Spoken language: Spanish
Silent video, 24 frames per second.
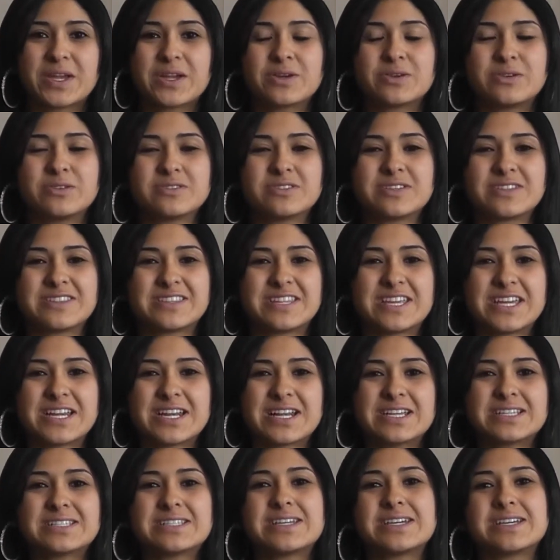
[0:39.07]

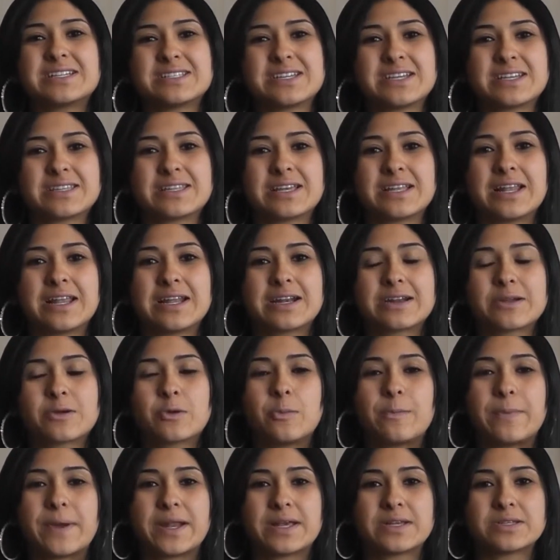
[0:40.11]
consentirlas y que sientan la
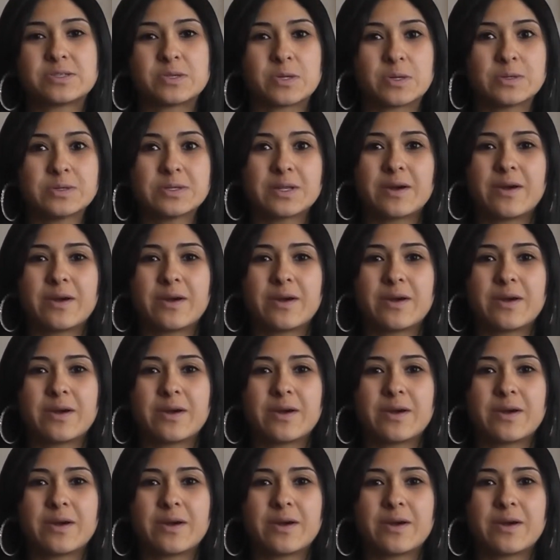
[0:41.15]
recuperación.